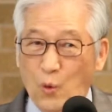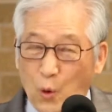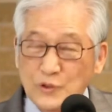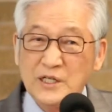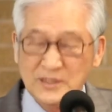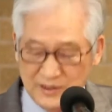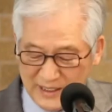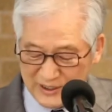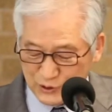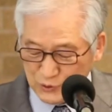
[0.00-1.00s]
오직
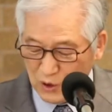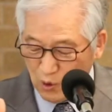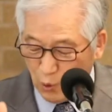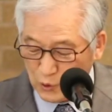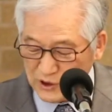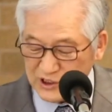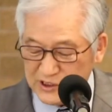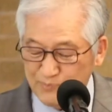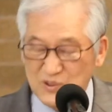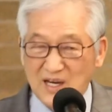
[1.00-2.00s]
예수, 오직
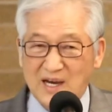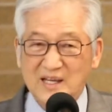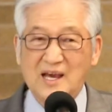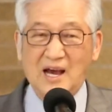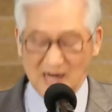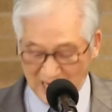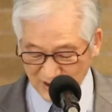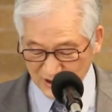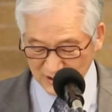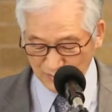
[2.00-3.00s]
십자가의
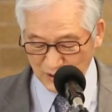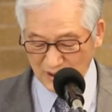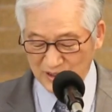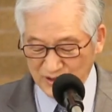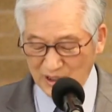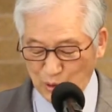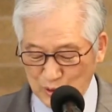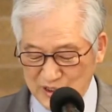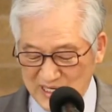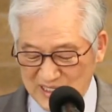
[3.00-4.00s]
가슴이
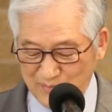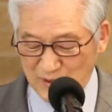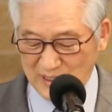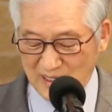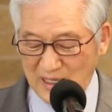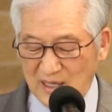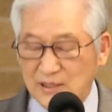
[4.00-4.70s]
뜨거워져야 됩니다.